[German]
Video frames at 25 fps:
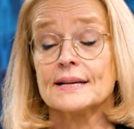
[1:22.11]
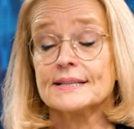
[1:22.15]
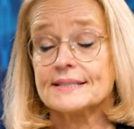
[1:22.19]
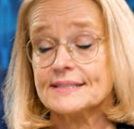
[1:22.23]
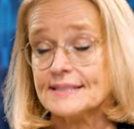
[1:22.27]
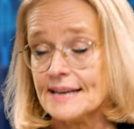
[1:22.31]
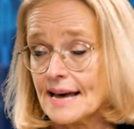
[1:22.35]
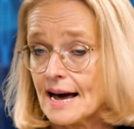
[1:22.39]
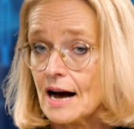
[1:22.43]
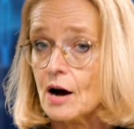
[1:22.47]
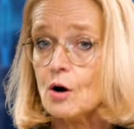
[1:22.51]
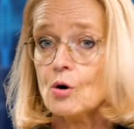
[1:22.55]

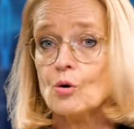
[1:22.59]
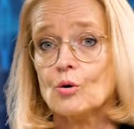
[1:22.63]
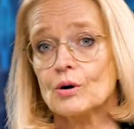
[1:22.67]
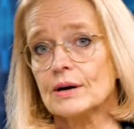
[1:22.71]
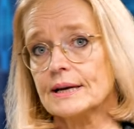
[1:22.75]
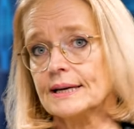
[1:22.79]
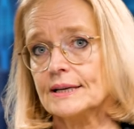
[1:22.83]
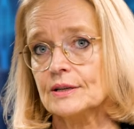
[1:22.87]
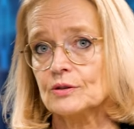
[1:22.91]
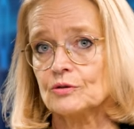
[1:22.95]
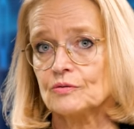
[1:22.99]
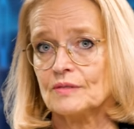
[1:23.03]
sehr
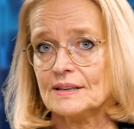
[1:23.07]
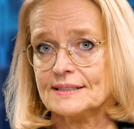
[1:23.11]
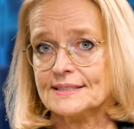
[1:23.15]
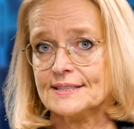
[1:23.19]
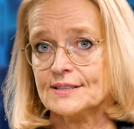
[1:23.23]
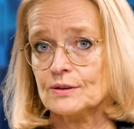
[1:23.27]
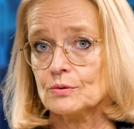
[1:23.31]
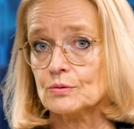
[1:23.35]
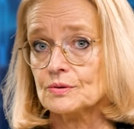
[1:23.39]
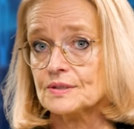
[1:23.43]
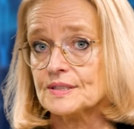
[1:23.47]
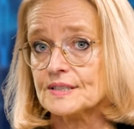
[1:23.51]
hohe
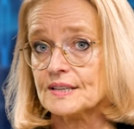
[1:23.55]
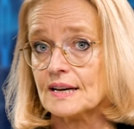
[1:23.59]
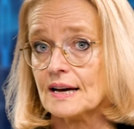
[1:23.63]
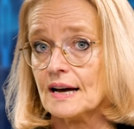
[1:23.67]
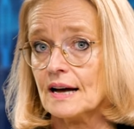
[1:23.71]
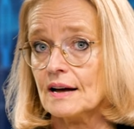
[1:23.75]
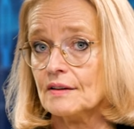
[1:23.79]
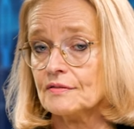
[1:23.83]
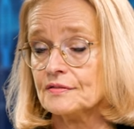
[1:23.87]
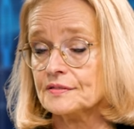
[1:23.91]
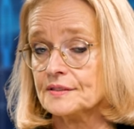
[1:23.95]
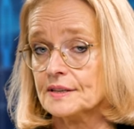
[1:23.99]

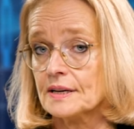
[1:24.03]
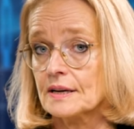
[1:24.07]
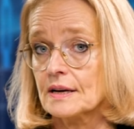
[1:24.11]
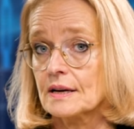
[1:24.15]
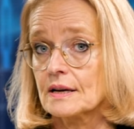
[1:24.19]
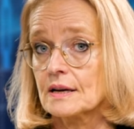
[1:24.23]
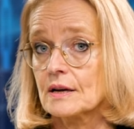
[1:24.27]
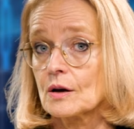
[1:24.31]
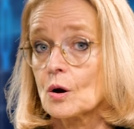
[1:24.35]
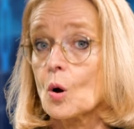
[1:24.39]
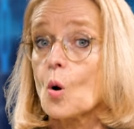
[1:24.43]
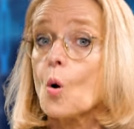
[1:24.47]
Innovationskraft –